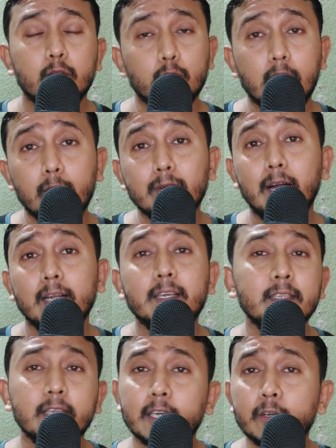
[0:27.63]
তো কারণ
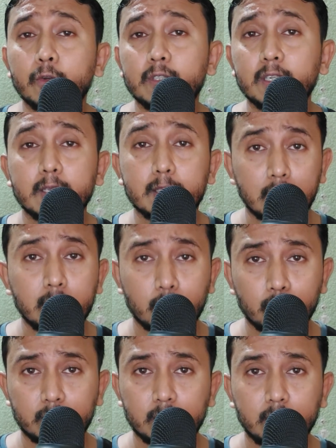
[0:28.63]
কালকে থেকেই হচ্ছে
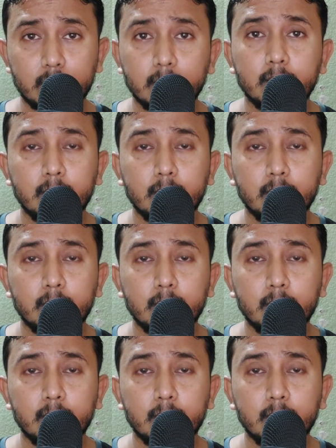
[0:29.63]
স্টার্ট হচ্ছে